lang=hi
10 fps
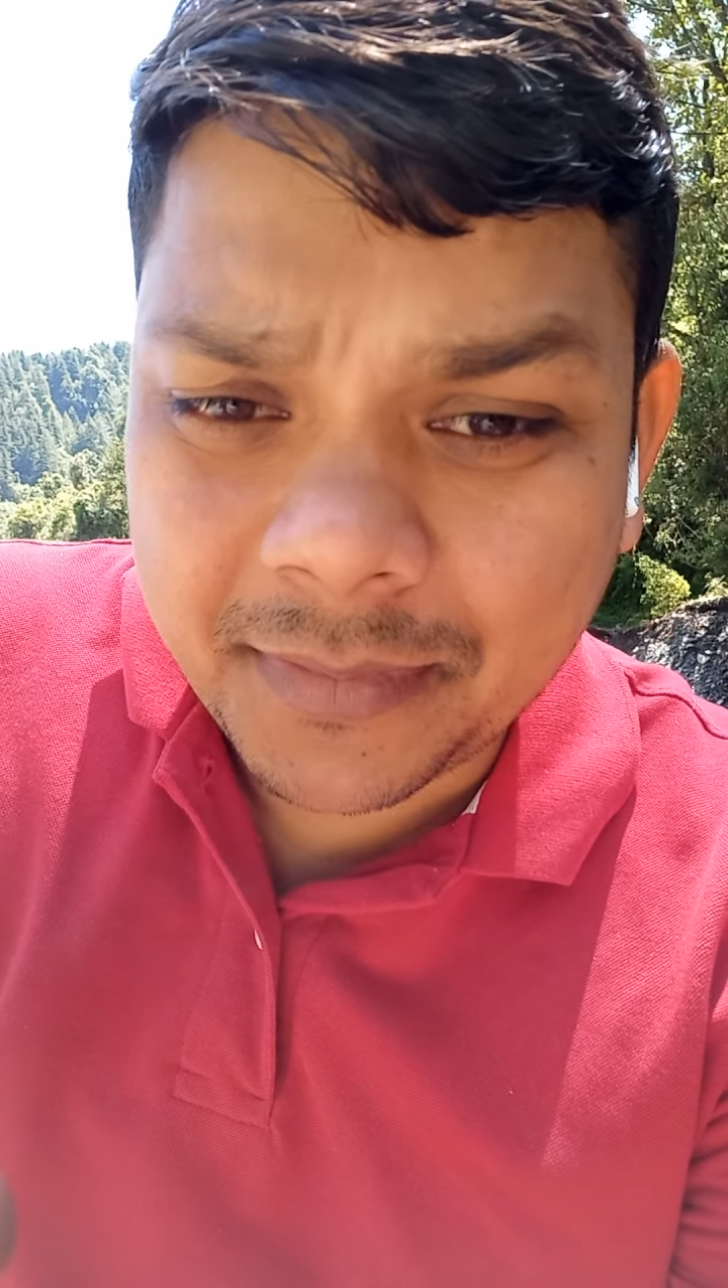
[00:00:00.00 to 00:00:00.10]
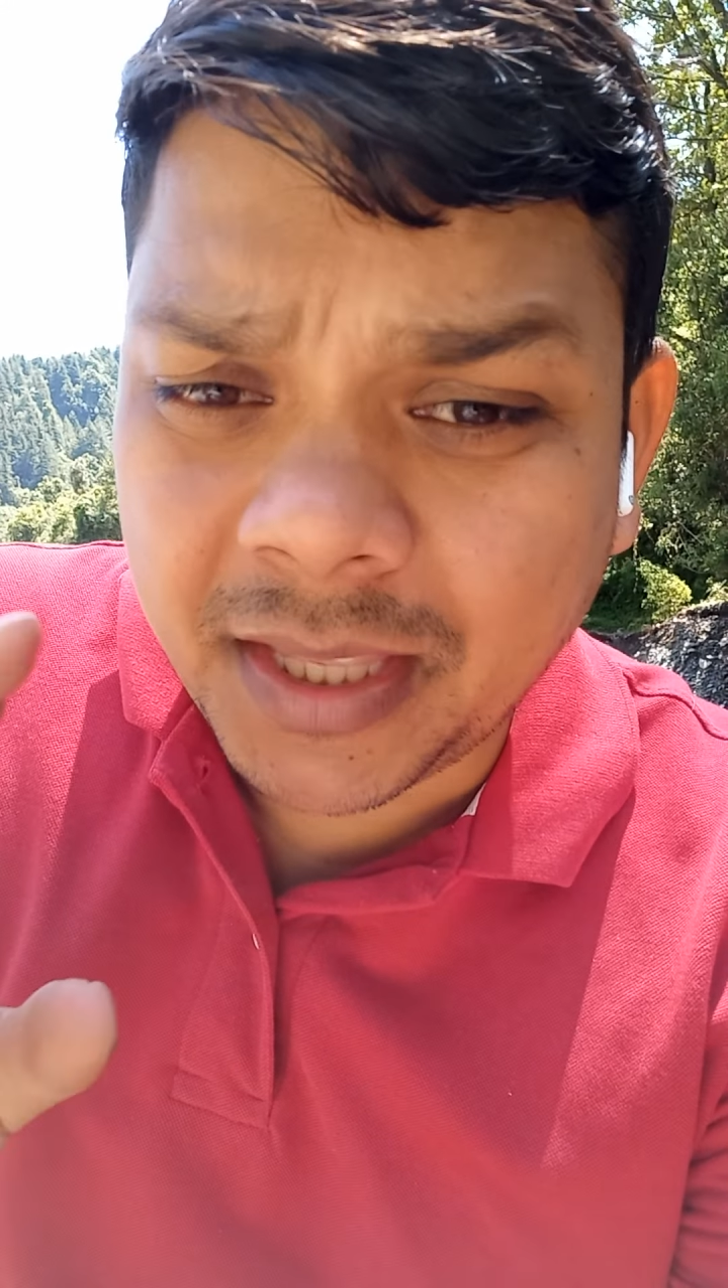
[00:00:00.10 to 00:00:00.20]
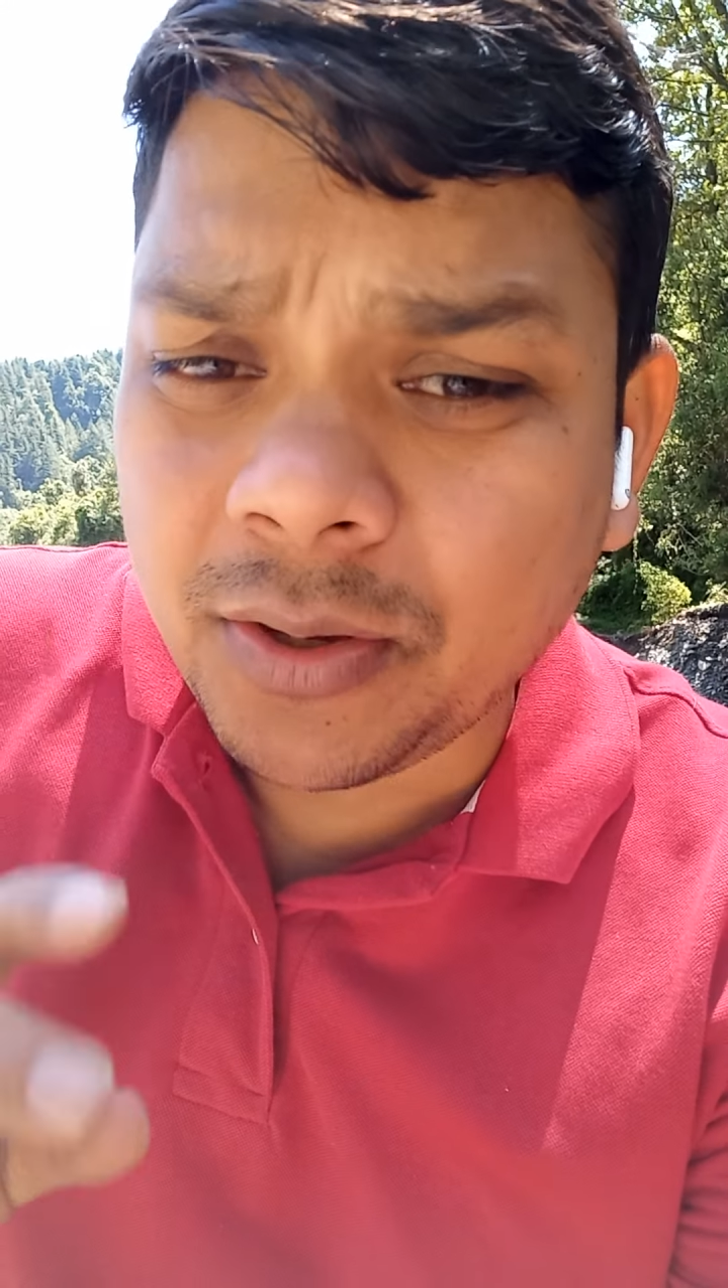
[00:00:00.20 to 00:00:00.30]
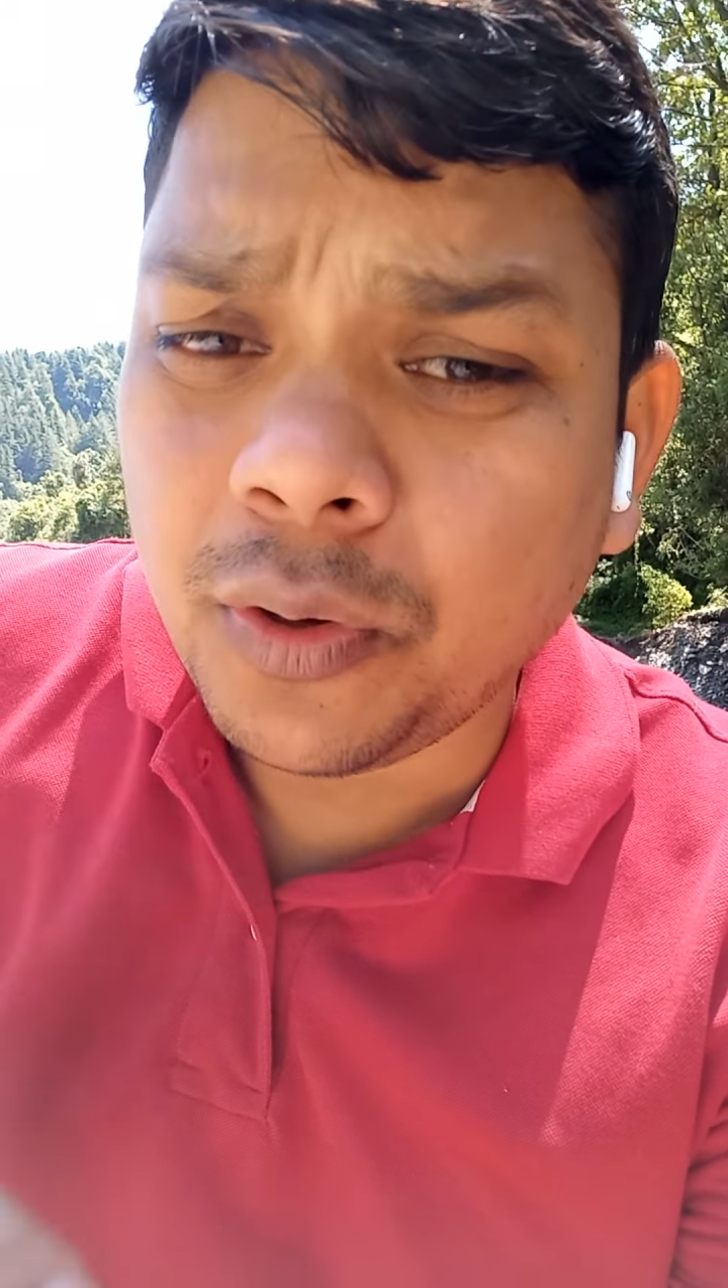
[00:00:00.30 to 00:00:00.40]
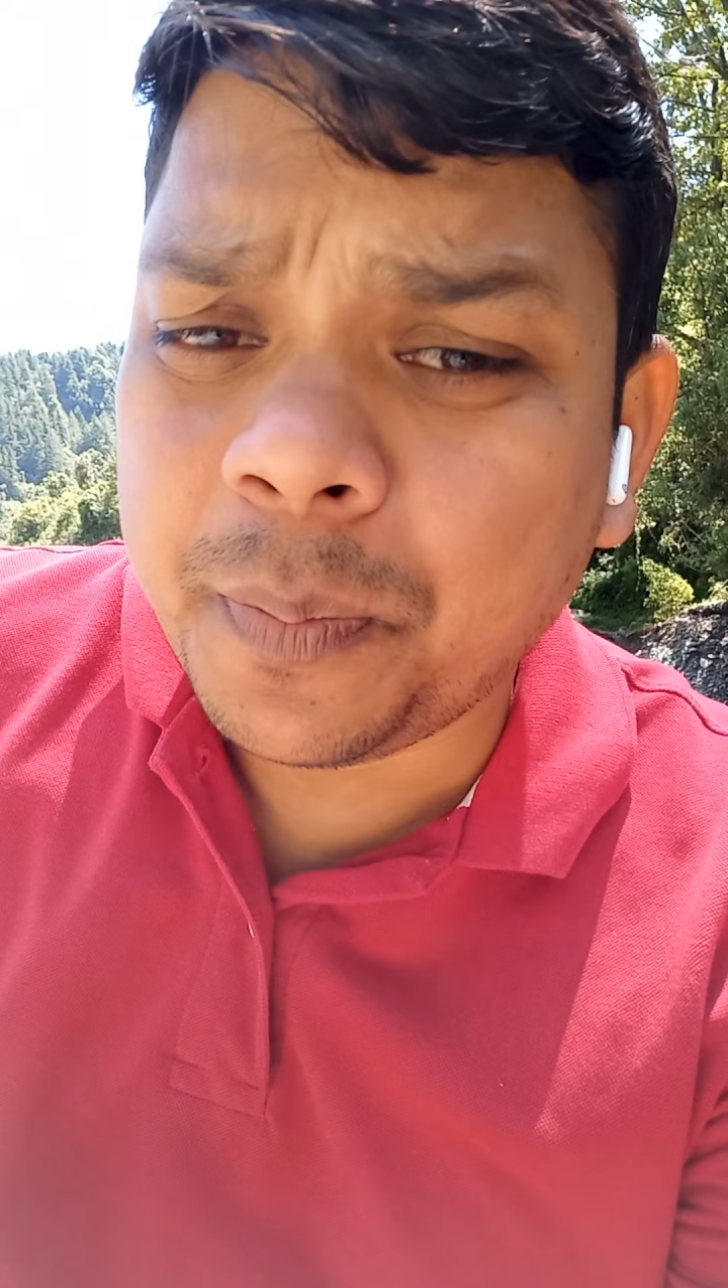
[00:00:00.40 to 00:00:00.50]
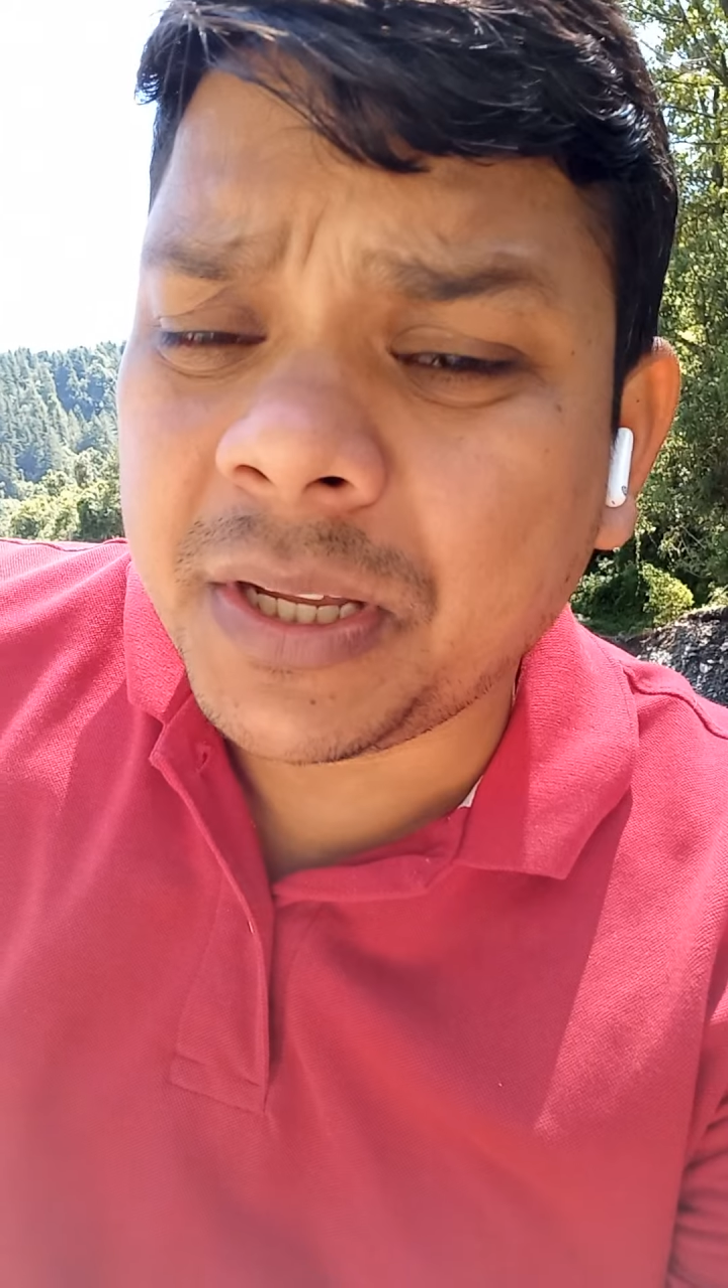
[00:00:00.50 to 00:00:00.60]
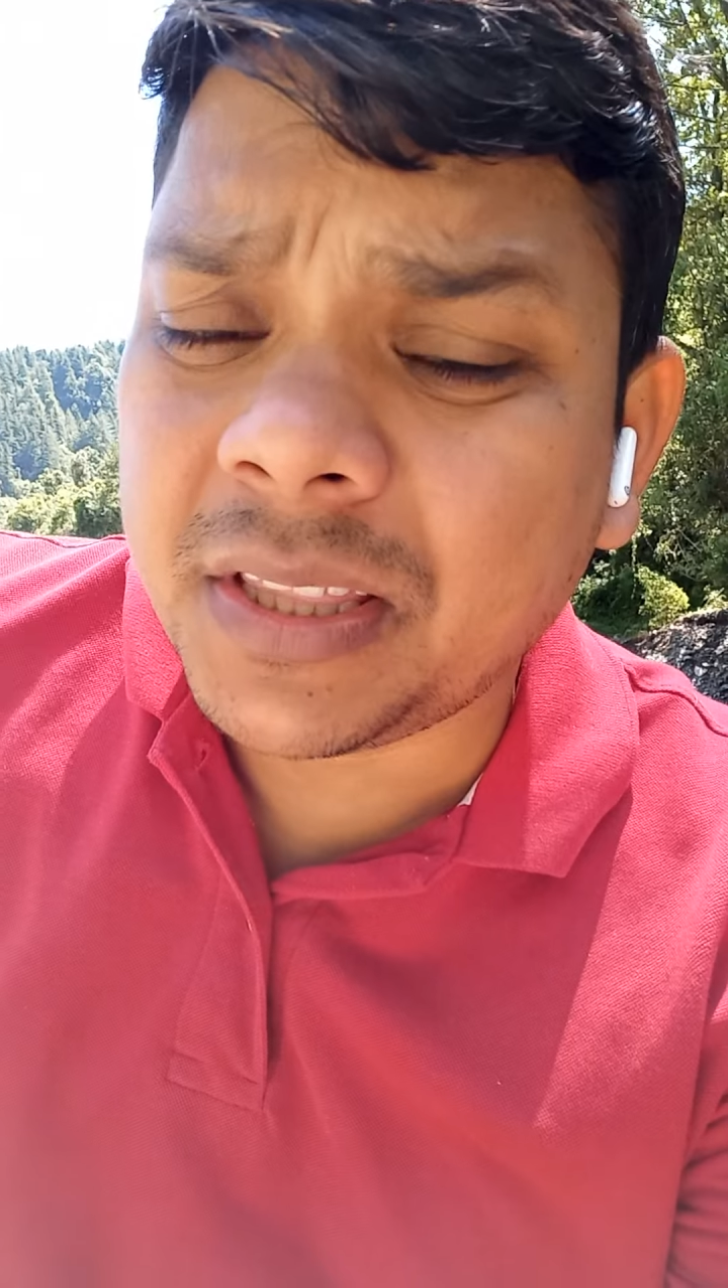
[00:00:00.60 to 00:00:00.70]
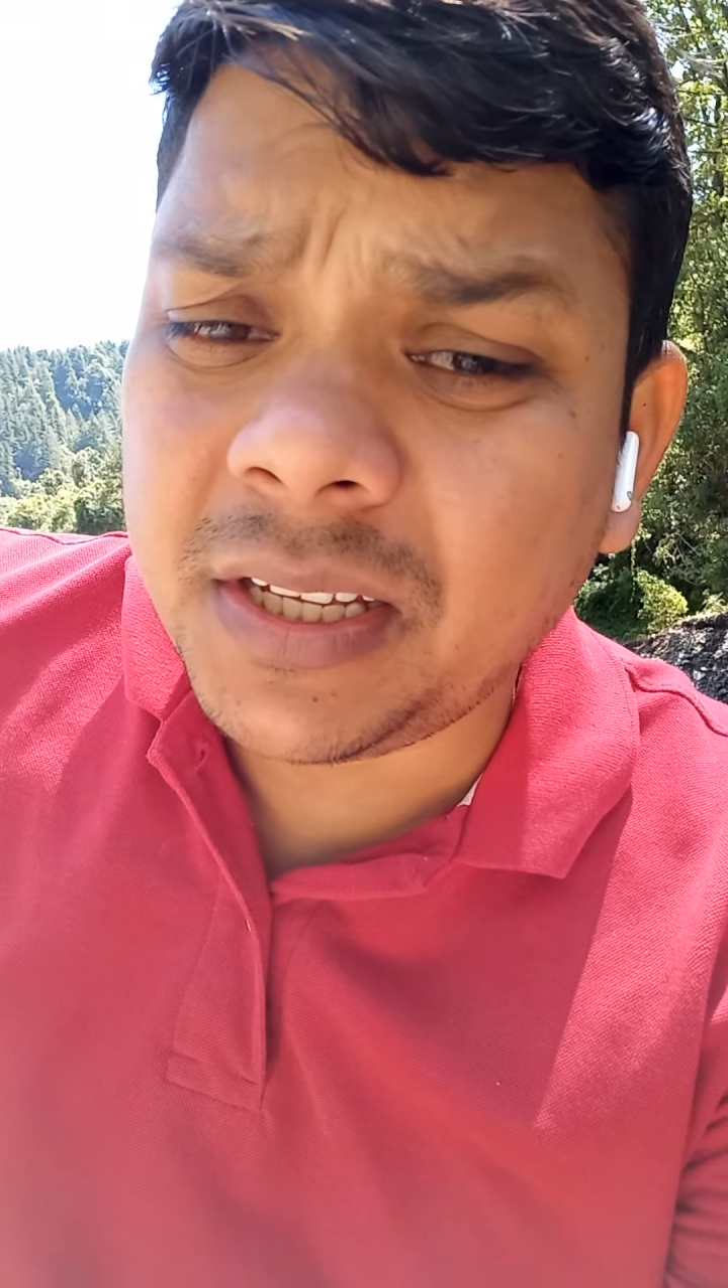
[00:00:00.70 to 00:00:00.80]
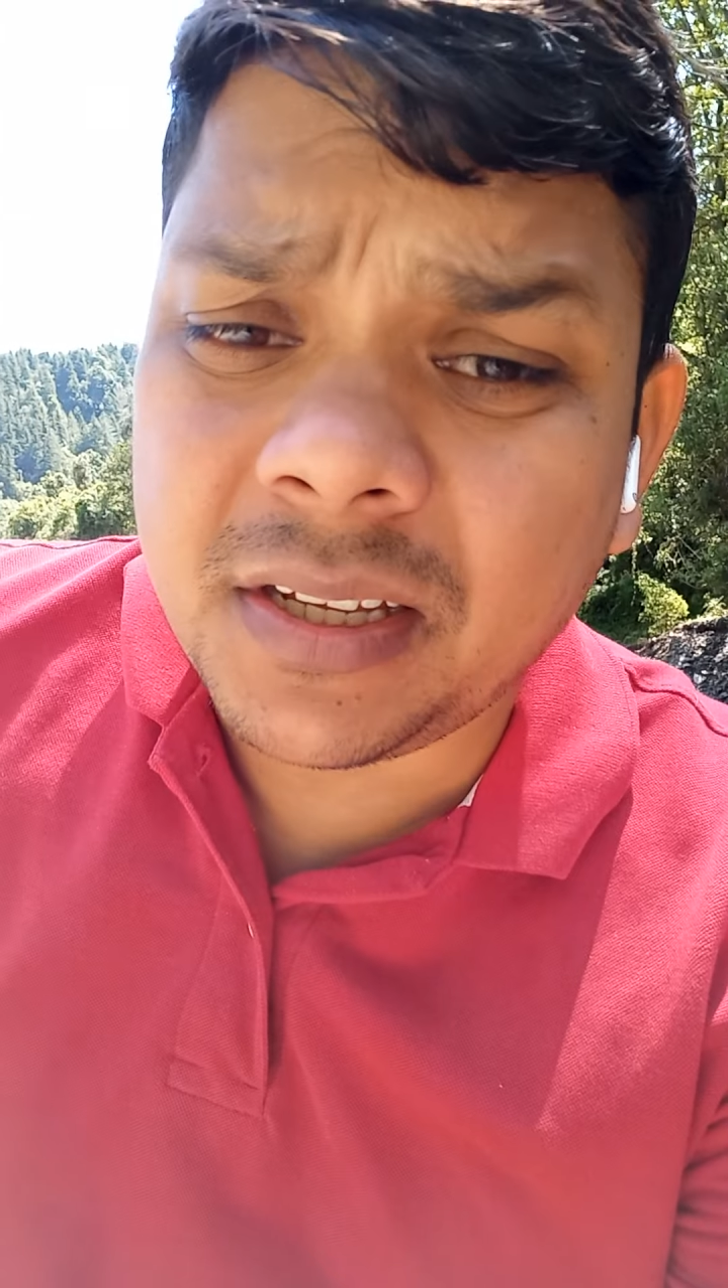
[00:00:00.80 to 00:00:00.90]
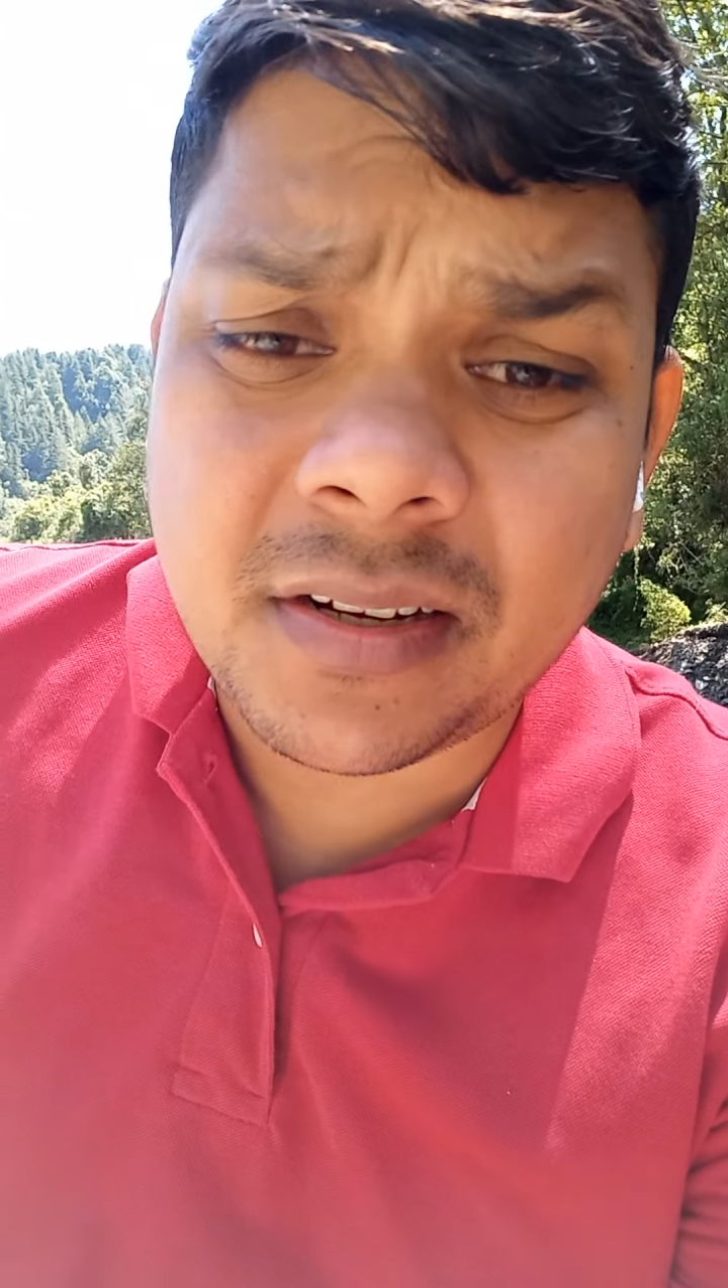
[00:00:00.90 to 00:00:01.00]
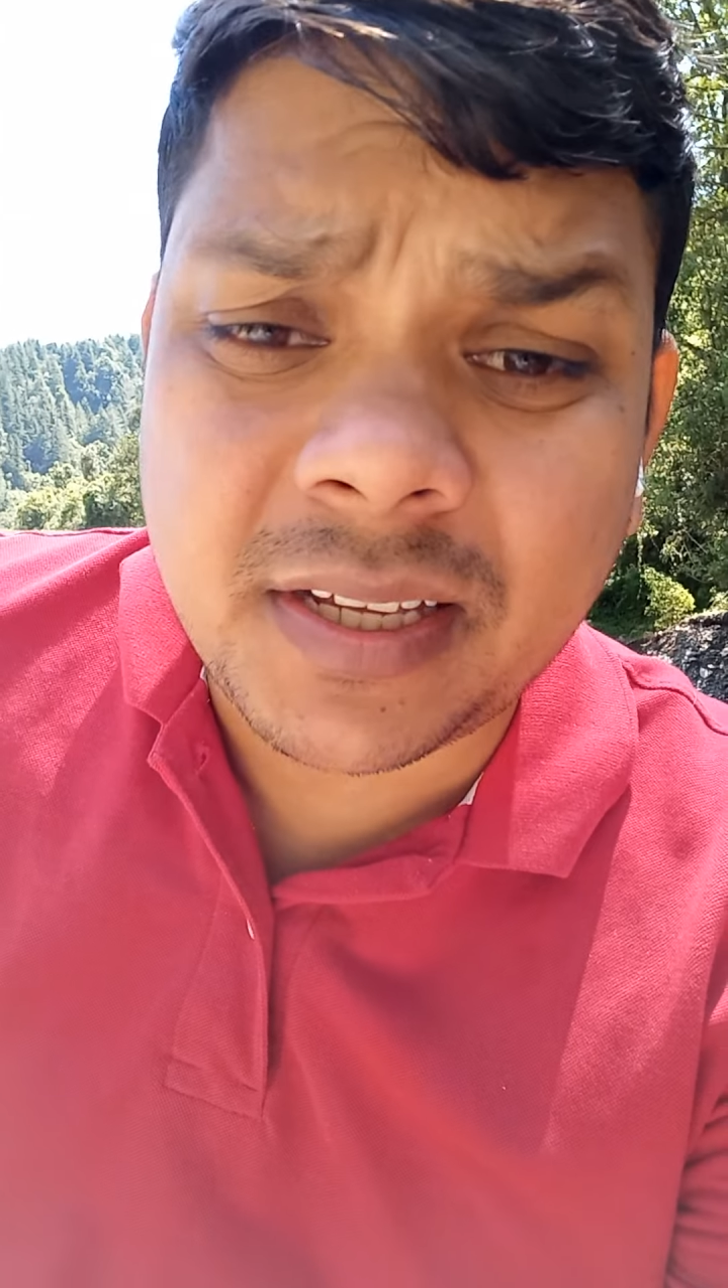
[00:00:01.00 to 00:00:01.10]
एक ग्रुप कहता है यार